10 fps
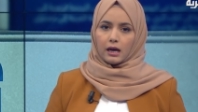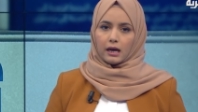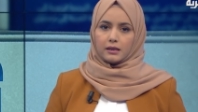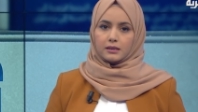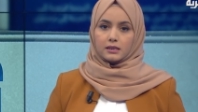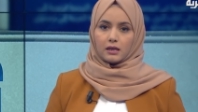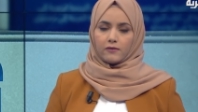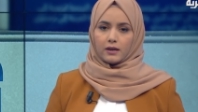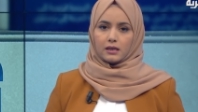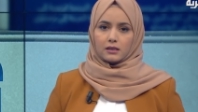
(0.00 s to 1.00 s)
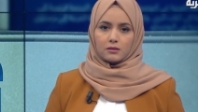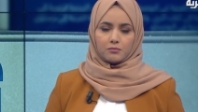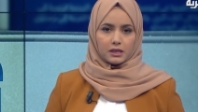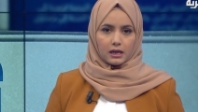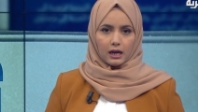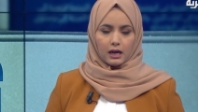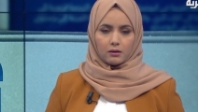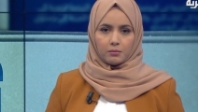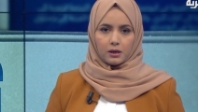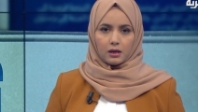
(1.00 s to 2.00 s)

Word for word: التي استفادت من الحرب